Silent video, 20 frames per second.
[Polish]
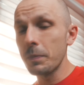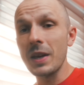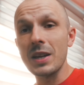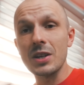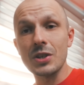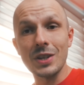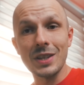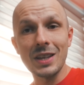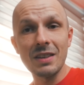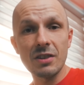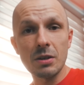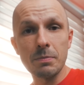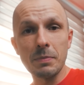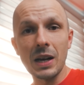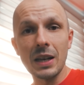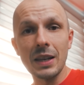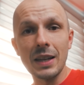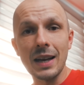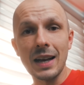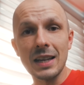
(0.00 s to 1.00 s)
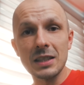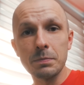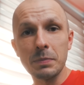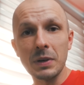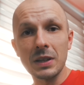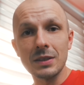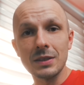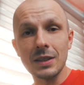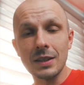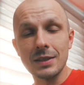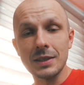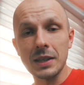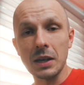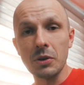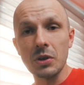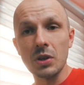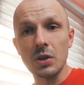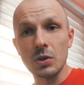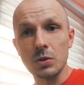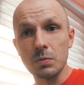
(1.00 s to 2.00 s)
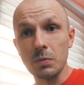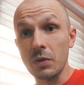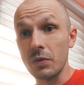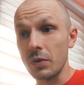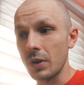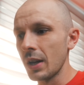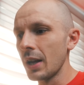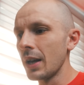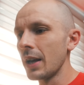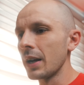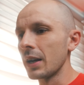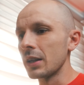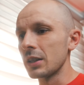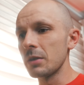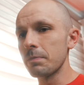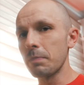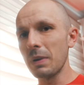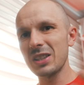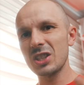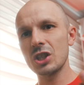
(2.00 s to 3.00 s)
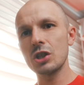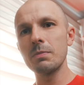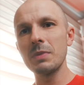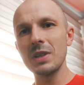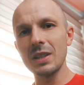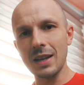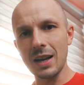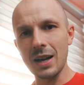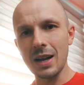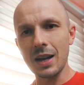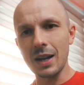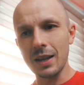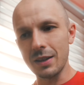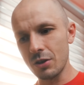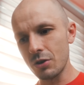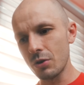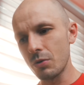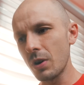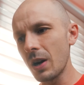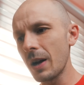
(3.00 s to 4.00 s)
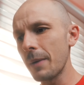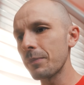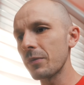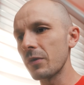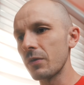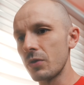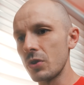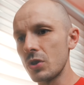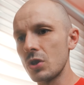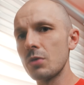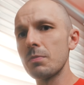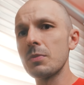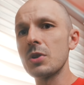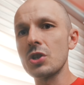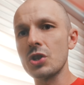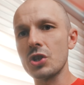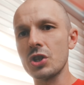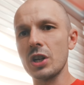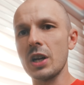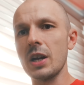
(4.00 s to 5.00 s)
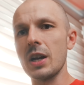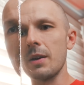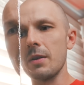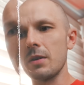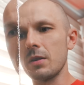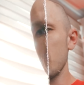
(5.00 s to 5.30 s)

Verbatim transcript: pierwsze, niewerbalny aspekt tej całej rozmowy. Gdy patrzymy na Andrewa, widzimy, że